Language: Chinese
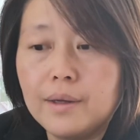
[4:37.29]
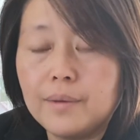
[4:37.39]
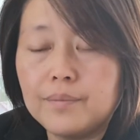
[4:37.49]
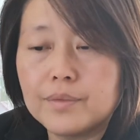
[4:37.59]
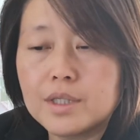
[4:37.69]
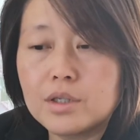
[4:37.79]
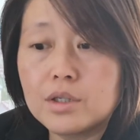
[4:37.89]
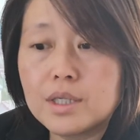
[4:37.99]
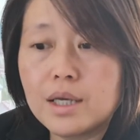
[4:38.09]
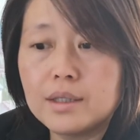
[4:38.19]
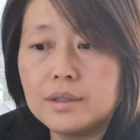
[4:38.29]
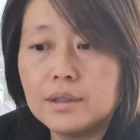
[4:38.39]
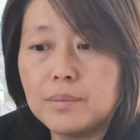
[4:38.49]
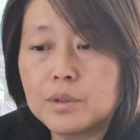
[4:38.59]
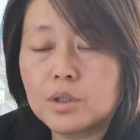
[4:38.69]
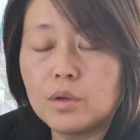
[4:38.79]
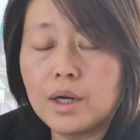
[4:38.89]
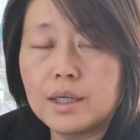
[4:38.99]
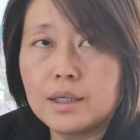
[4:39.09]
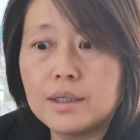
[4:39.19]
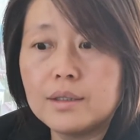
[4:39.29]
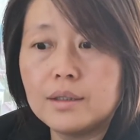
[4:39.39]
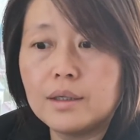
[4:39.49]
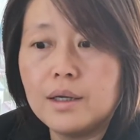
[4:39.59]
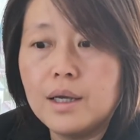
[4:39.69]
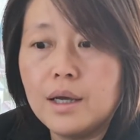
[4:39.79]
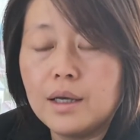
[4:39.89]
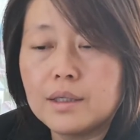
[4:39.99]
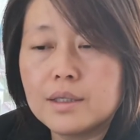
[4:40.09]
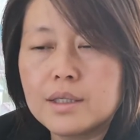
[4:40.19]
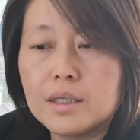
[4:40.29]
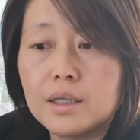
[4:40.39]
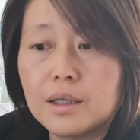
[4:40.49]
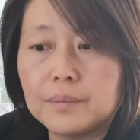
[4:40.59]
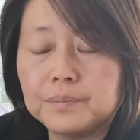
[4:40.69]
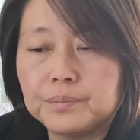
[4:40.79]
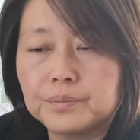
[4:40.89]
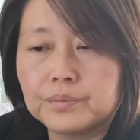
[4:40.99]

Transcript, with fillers: 嗯，这是在一个莫斯科的一个一个 city